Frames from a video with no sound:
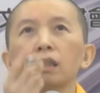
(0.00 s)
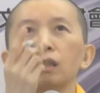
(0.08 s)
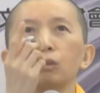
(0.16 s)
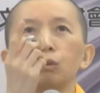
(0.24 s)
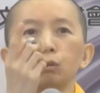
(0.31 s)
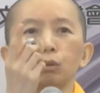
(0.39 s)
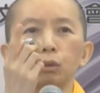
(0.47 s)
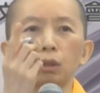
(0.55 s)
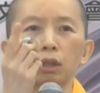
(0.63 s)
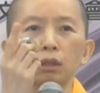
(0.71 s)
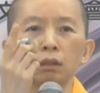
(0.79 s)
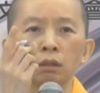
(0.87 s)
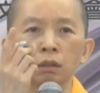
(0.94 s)
跟主
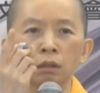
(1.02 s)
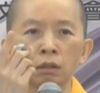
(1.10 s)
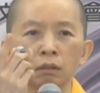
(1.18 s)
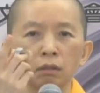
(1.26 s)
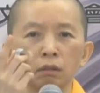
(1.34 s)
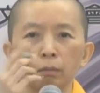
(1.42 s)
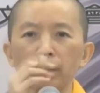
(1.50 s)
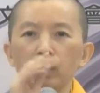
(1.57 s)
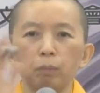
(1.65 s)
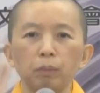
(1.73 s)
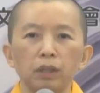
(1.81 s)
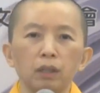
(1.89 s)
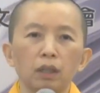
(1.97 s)
尊，没有
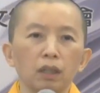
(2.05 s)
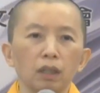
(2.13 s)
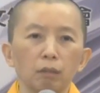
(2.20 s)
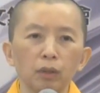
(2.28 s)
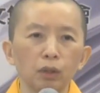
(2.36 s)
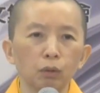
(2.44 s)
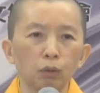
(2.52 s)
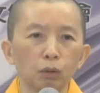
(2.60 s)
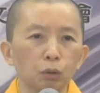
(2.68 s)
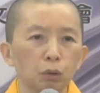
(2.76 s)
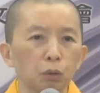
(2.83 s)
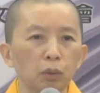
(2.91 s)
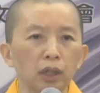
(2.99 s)
别人，也没有过
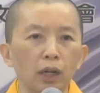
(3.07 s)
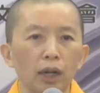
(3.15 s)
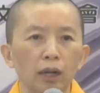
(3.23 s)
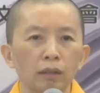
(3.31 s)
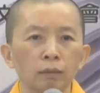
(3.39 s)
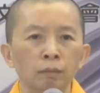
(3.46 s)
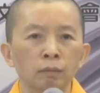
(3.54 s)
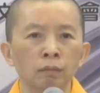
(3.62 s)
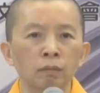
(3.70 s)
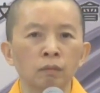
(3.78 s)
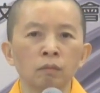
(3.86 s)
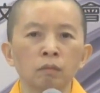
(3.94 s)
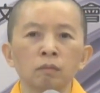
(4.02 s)
去未来。
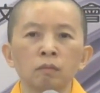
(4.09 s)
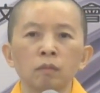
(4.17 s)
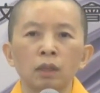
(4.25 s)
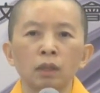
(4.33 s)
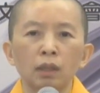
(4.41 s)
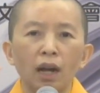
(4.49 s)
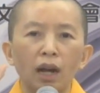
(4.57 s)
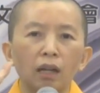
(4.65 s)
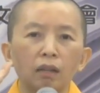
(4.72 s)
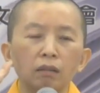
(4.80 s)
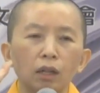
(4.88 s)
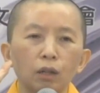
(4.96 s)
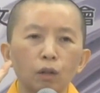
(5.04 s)
它
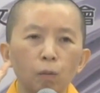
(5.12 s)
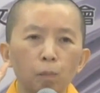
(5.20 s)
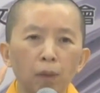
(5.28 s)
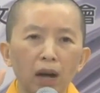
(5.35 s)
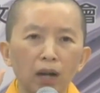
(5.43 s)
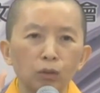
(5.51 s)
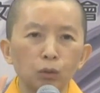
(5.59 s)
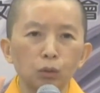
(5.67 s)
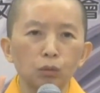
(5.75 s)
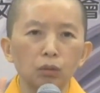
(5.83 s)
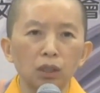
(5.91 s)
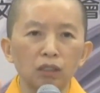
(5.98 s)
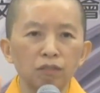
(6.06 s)
能够帮
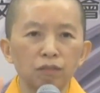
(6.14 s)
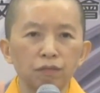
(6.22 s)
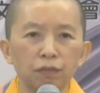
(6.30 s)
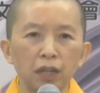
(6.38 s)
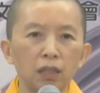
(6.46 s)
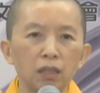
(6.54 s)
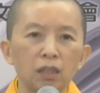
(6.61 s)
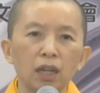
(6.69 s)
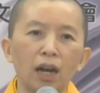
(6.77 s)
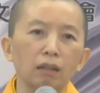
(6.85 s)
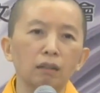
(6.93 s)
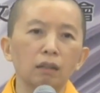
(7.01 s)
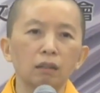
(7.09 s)
助你非
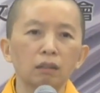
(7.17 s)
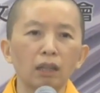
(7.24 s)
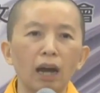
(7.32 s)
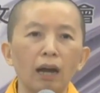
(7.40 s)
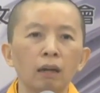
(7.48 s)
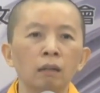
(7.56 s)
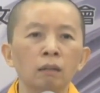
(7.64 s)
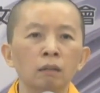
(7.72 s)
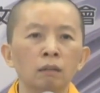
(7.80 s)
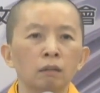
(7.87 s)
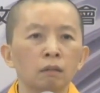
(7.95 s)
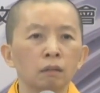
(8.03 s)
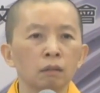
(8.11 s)
常的
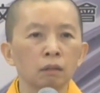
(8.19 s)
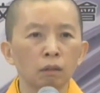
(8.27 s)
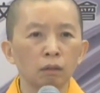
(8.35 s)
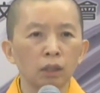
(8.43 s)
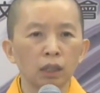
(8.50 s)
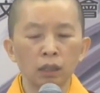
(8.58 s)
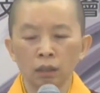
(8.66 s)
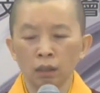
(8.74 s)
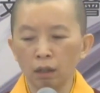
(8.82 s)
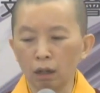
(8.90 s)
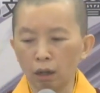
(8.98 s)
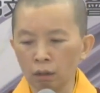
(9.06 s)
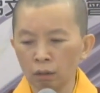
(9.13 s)
大，OK，
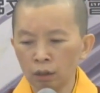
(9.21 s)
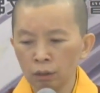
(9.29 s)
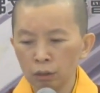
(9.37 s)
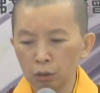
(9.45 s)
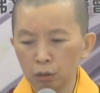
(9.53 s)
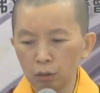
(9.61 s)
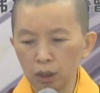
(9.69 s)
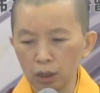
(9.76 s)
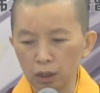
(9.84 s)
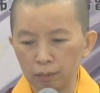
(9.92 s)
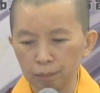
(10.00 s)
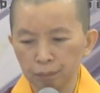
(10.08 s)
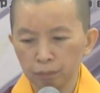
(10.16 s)
好，所以